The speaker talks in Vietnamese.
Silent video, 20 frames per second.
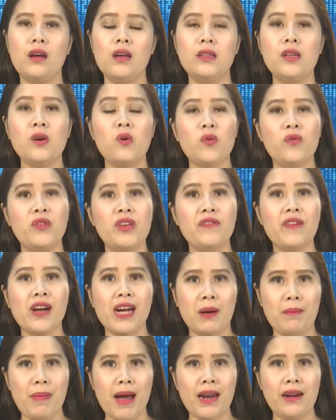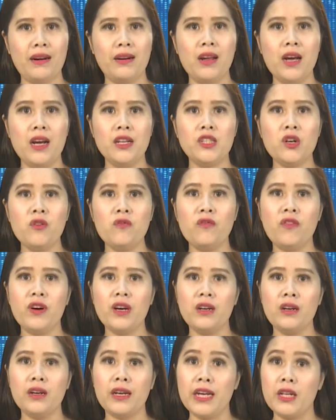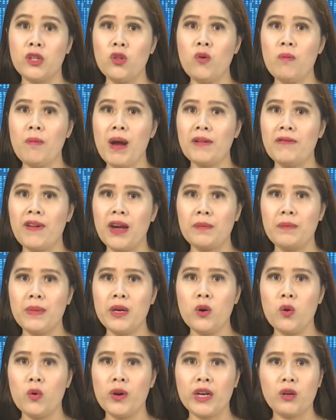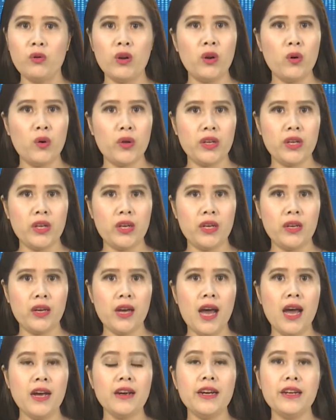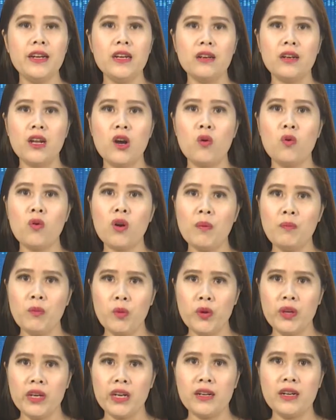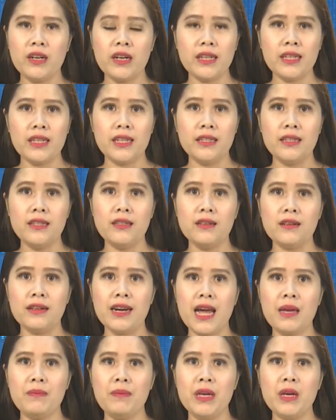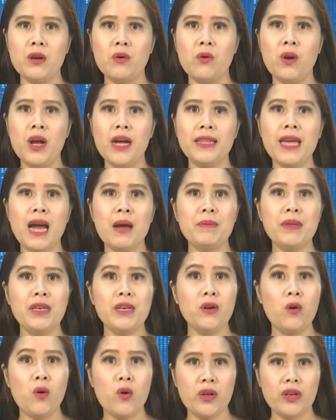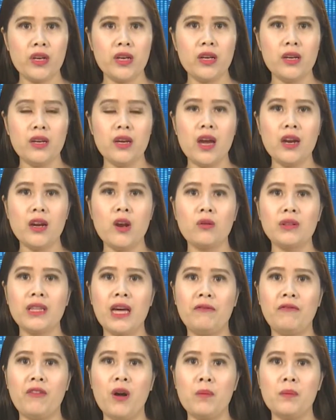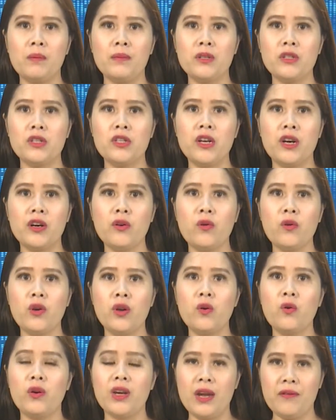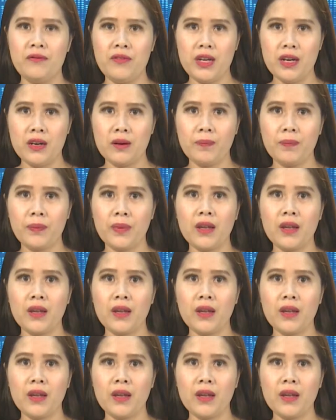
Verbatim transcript: Thưa quý vị và các bạn, trong phần kết thúc bài phát biểu kết luận hội nghị, người đứng đầu cấp ủy gợi ý những đại biểu tham dự hội nghị đọc tác phẩm sửa đổi lỗi làm việc